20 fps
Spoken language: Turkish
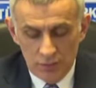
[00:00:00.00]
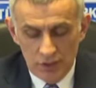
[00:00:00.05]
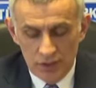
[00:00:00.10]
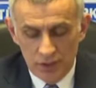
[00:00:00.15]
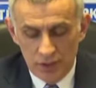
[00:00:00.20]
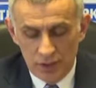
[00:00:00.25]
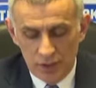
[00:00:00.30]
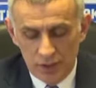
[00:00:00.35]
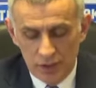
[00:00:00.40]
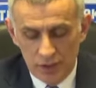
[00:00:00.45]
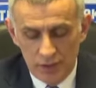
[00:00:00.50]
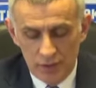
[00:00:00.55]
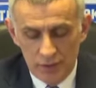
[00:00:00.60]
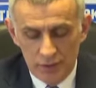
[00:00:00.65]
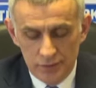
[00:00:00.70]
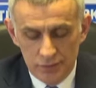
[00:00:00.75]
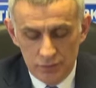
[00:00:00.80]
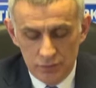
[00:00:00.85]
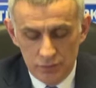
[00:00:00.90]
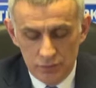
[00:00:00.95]
miktar da
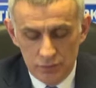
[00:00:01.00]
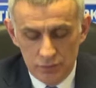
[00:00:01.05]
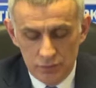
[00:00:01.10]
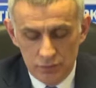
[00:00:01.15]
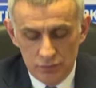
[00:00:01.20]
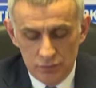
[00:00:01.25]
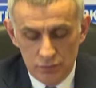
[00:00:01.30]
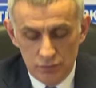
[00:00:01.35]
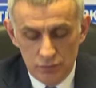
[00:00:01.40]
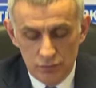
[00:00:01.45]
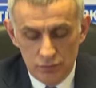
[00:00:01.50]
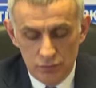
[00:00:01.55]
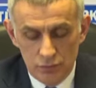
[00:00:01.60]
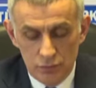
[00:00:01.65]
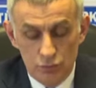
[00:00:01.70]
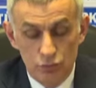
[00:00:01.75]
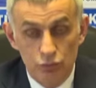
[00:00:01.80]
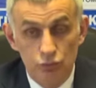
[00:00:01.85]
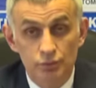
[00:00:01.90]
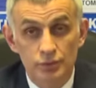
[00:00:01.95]

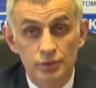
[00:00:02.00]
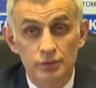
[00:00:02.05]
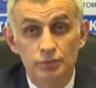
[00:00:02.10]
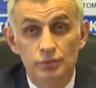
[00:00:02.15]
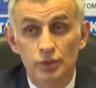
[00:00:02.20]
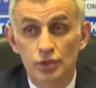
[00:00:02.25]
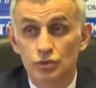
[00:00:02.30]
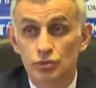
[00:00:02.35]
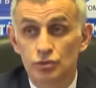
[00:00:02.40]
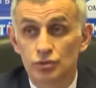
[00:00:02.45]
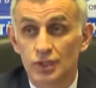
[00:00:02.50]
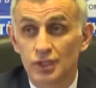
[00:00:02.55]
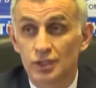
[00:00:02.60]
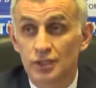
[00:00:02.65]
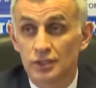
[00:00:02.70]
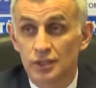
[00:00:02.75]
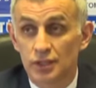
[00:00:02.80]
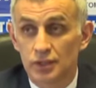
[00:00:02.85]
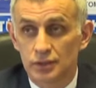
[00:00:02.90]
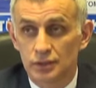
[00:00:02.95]

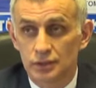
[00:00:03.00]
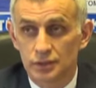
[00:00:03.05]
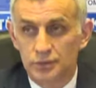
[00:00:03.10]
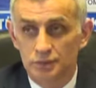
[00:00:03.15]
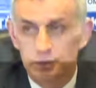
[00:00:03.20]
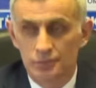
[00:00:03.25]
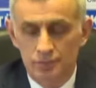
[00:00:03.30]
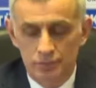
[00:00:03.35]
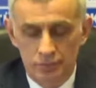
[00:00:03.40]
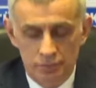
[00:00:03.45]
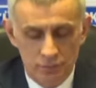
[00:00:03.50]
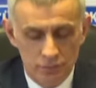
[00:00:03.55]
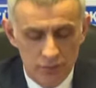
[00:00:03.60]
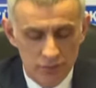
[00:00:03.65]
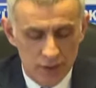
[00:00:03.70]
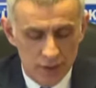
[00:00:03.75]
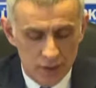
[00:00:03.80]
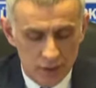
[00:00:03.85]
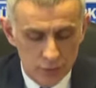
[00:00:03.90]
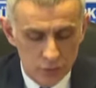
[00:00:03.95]
9550 liradır.
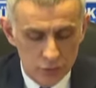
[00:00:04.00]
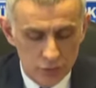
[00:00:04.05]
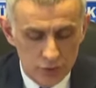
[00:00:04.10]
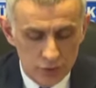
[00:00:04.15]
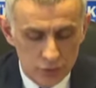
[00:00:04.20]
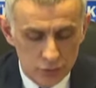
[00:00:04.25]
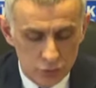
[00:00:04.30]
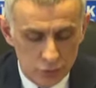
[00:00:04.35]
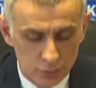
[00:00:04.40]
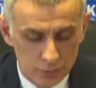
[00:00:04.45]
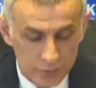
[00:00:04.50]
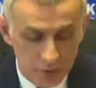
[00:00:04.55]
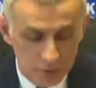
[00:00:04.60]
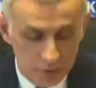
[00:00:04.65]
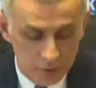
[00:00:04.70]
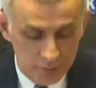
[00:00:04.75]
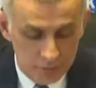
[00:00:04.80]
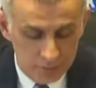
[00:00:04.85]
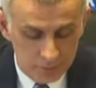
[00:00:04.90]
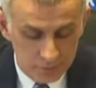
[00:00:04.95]
Yani bunların
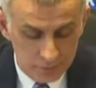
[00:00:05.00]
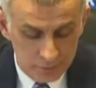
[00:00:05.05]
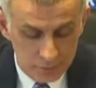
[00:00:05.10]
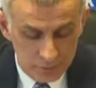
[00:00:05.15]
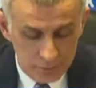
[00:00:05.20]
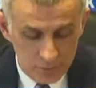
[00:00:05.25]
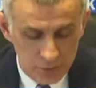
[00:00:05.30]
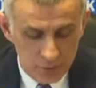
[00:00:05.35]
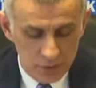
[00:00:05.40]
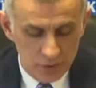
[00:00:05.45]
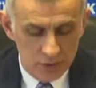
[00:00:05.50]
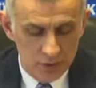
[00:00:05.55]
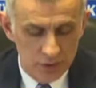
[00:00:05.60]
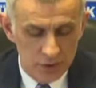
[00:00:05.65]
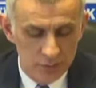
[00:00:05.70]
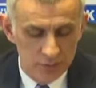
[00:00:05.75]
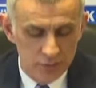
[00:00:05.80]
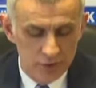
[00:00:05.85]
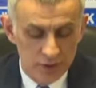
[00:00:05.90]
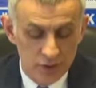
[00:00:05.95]
toplamı
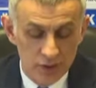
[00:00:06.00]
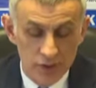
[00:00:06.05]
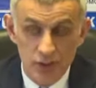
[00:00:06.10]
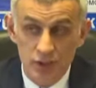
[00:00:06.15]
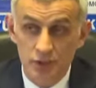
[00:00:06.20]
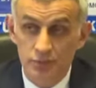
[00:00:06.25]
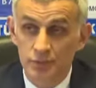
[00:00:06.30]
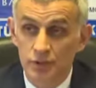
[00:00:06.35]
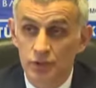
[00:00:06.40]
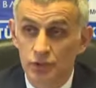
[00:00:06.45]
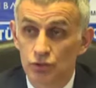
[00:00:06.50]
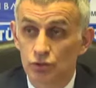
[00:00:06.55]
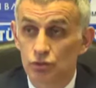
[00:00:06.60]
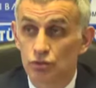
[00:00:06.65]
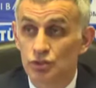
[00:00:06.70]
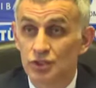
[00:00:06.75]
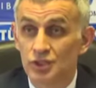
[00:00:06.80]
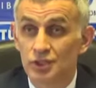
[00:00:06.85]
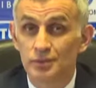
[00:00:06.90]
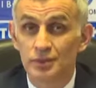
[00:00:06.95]

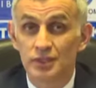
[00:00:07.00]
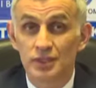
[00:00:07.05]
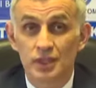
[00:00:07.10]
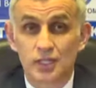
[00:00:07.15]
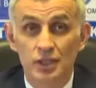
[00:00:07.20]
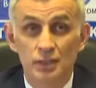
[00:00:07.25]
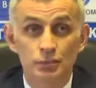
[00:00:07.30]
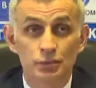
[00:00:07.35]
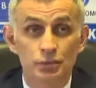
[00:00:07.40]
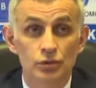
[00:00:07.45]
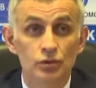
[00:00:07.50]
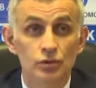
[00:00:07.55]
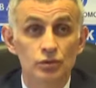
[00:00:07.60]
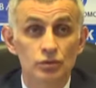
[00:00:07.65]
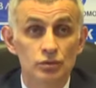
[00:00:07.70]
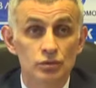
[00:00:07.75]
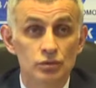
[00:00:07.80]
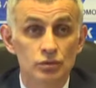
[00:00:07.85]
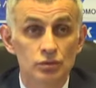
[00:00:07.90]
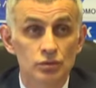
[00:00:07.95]
28.220 lira yapıyor.